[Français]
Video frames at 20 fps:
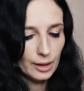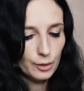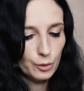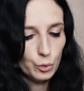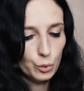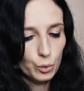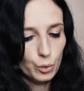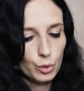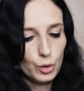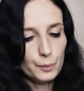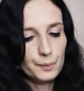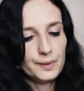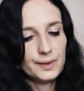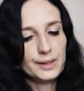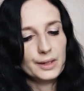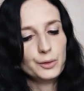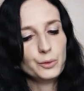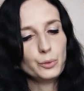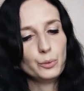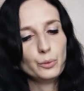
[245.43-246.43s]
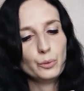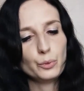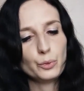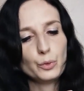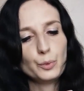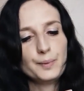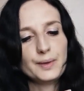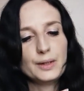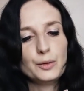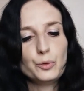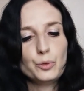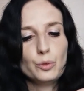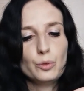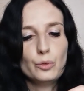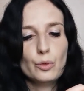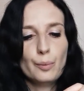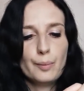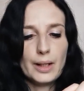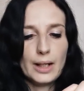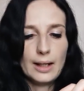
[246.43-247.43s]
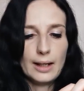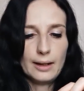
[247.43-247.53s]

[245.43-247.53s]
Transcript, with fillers: Donc le substitut, substitut de